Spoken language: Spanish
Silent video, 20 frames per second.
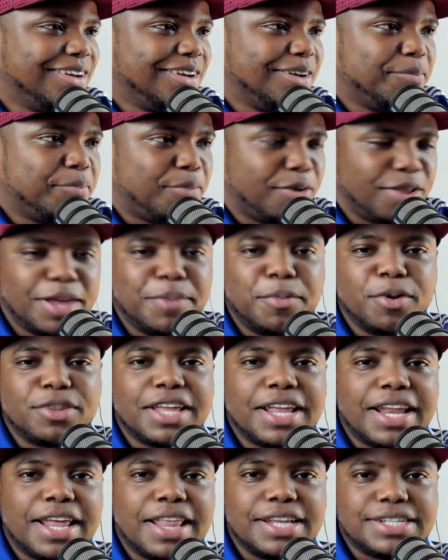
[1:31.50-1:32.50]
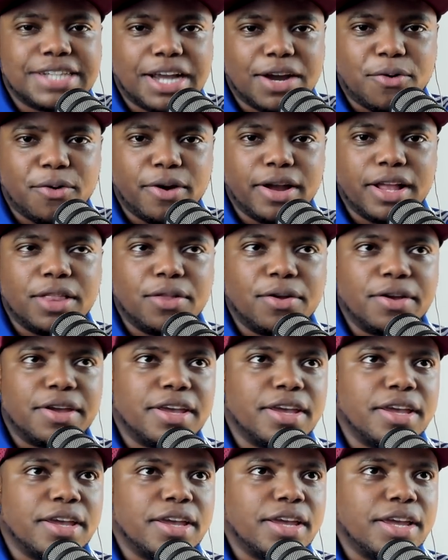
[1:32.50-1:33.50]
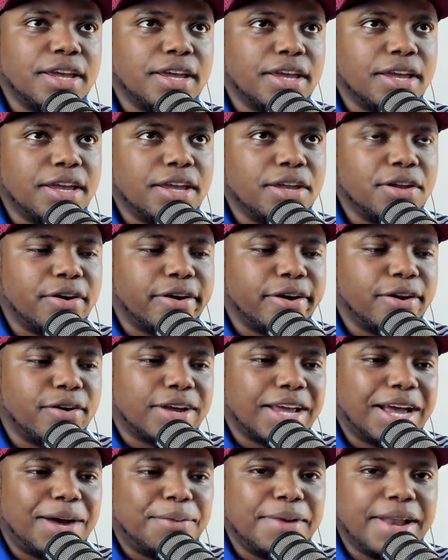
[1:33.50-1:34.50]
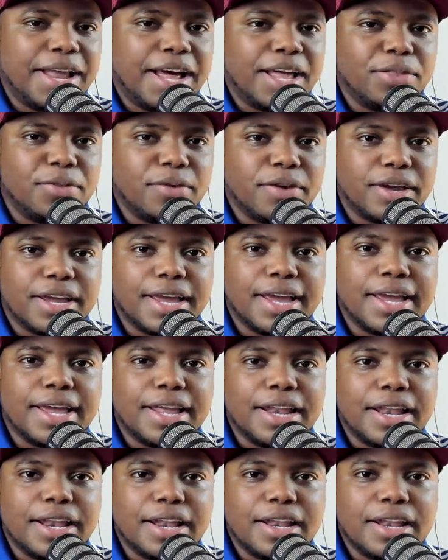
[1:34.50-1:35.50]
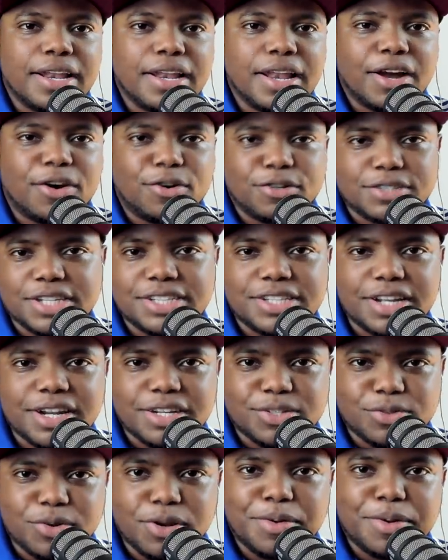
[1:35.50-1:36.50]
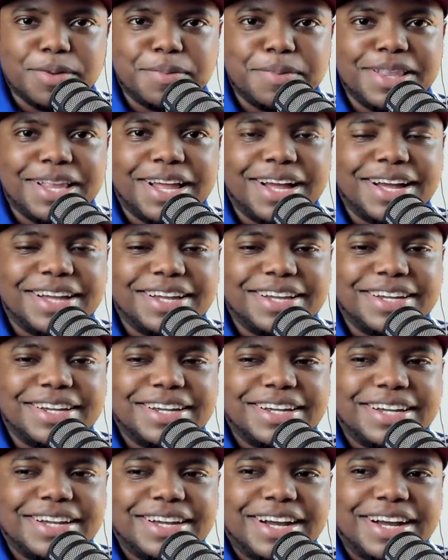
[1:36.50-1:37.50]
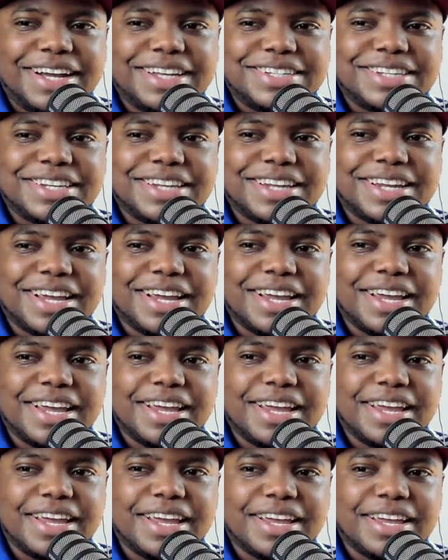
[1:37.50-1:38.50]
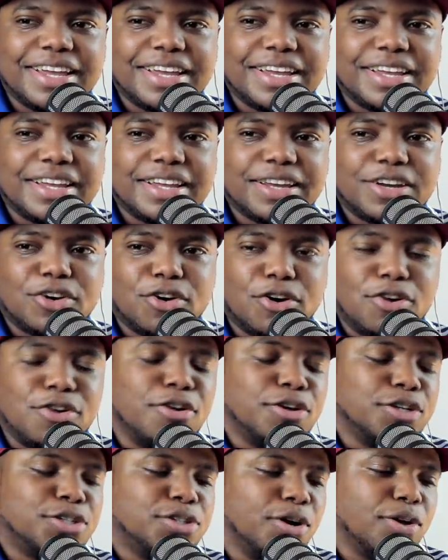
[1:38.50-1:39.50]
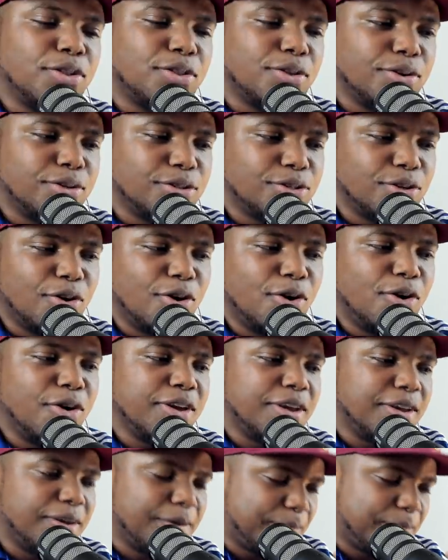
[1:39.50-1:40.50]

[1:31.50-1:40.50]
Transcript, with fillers: podemos tener desacuerdo y, yo creo que hablando es que las cosas se resuelven, ¿verdad? Así que con nosotros hoy,